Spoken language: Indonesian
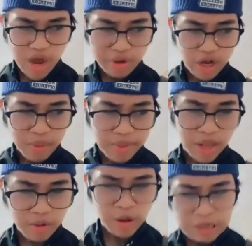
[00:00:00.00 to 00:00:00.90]
gawat sama mama
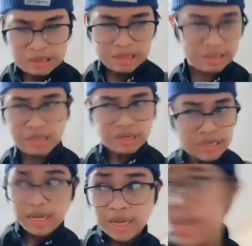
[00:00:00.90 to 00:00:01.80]
Sini,
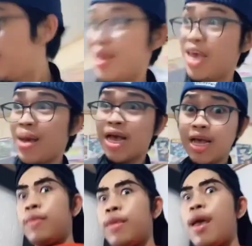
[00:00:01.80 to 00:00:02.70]
sini. Iya, iya, iya.
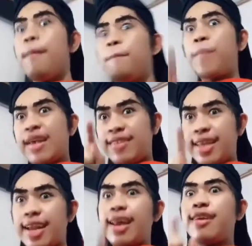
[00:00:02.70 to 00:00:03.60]
Pasti
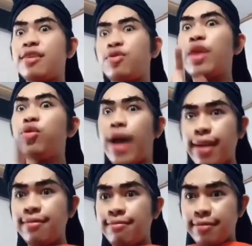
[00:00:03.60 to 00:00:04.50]
terjadi sesuatu
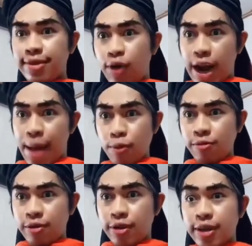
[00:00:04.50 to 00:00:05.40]
kan di sekolah kamu?
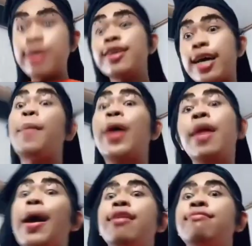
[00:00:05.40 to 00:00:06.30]
Hmm, kenapa, kenapa?